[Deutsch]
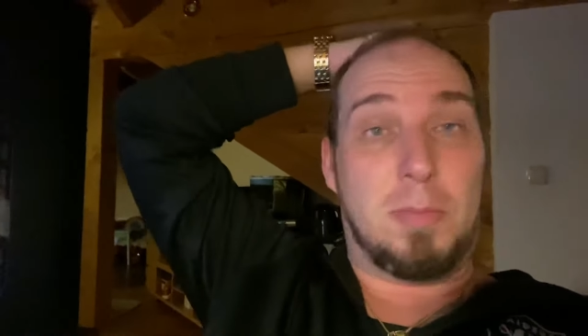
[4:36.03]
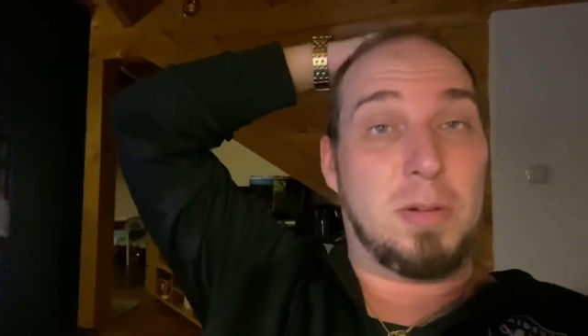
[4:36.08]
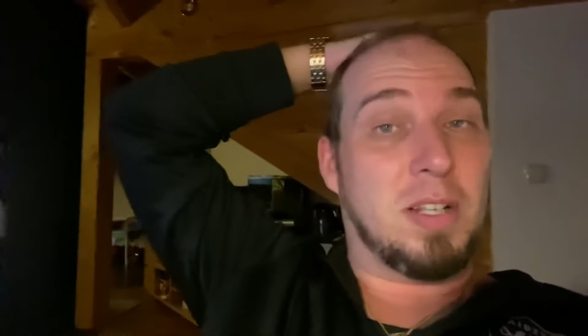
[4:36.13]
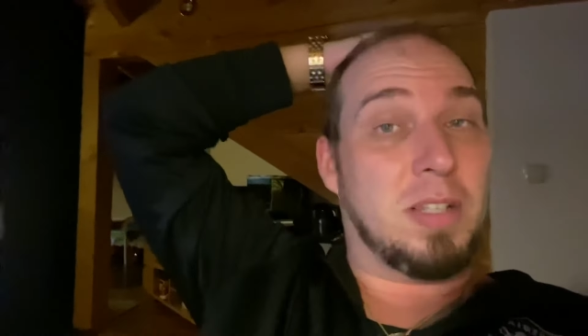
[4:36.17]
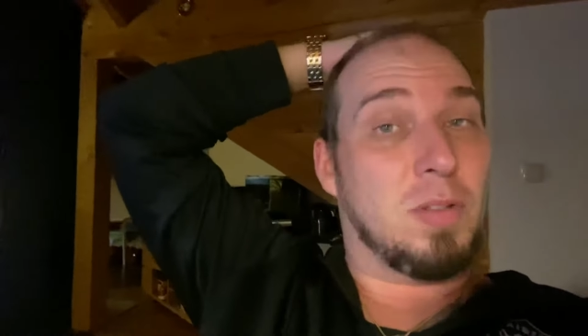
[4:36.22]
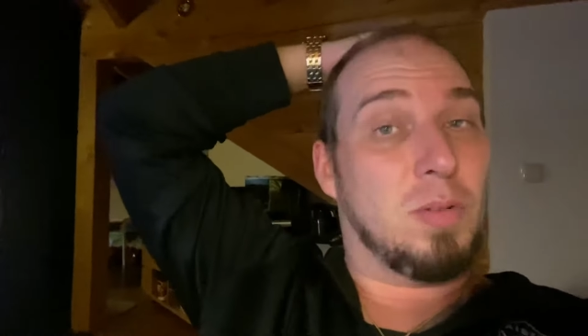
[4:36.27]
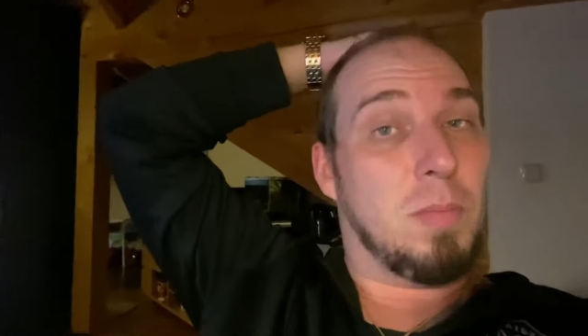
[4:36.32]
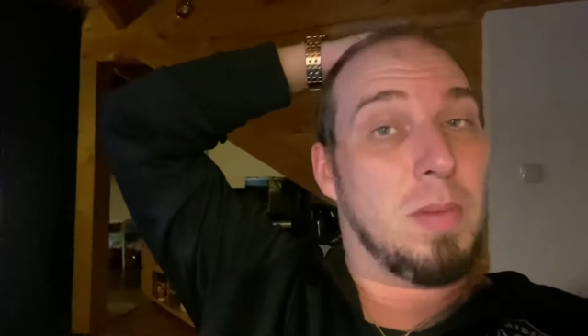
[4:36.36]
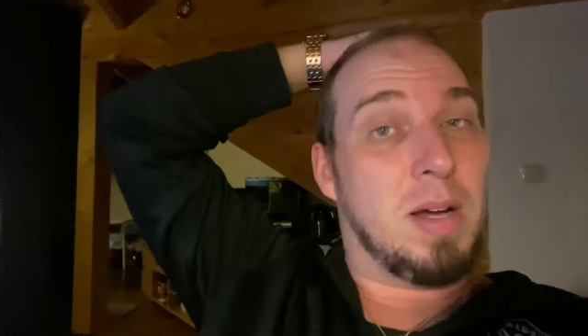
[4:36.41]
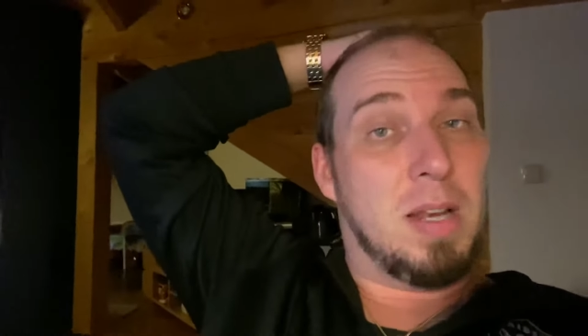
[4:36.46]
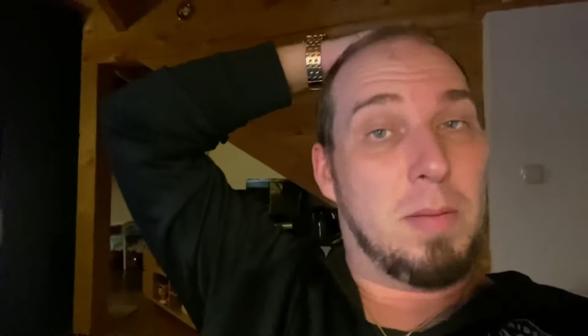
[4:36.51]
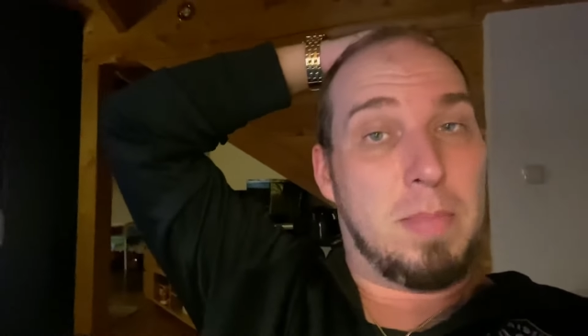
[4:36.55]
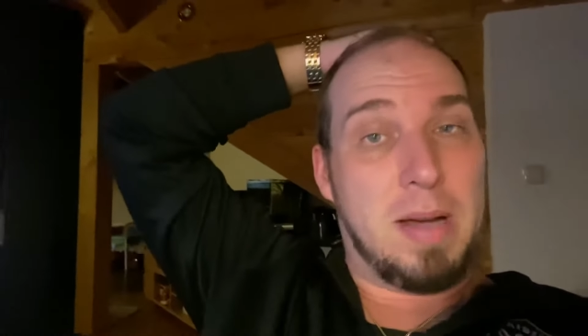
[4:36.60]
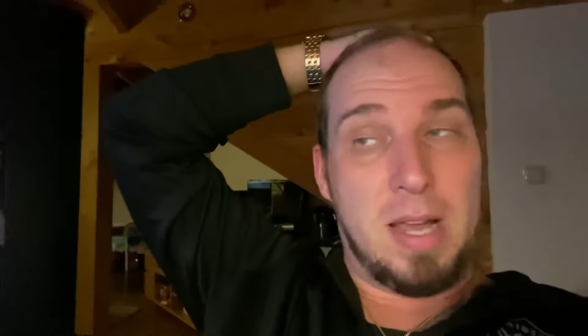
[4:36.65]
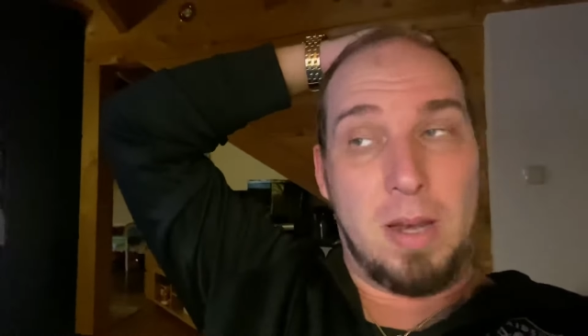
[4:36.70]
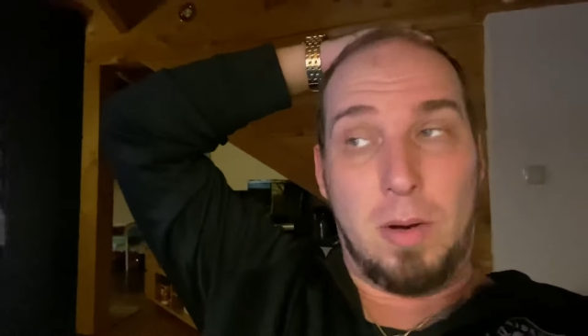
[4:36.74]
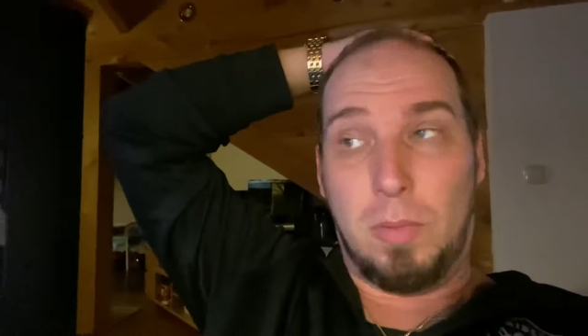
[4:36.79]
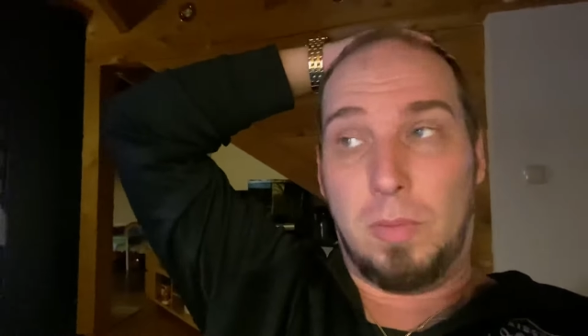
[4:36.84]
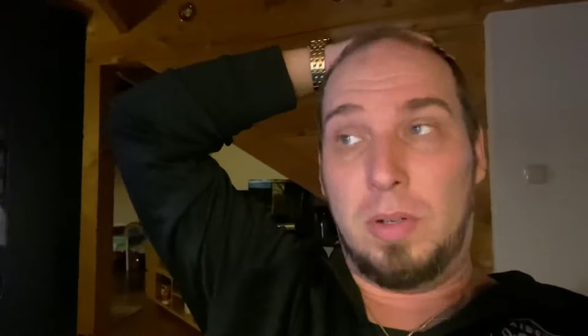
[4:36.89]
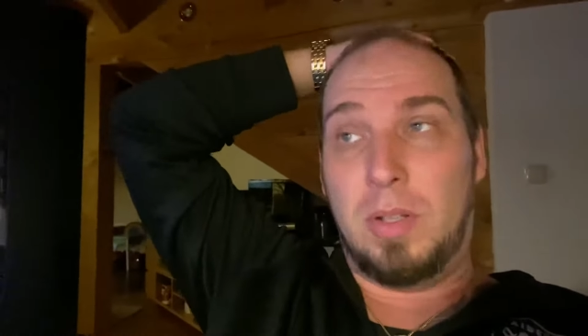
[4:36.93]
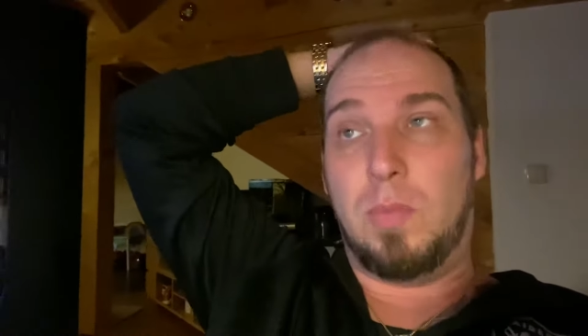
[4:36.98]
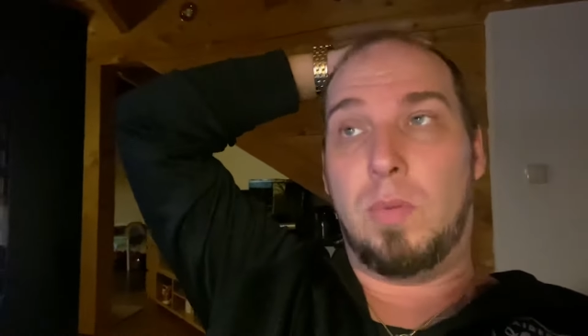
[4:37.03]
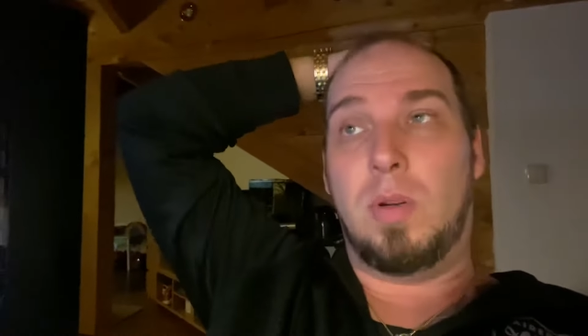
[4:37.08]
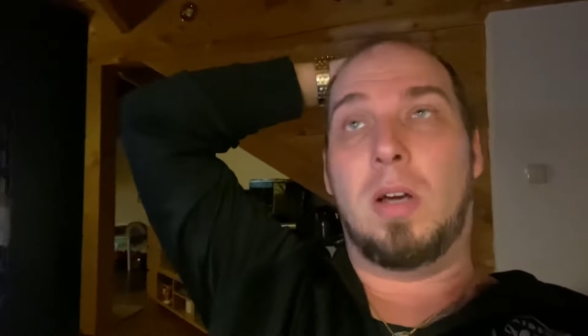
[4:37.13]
aber das ist nur meine Meinung und ich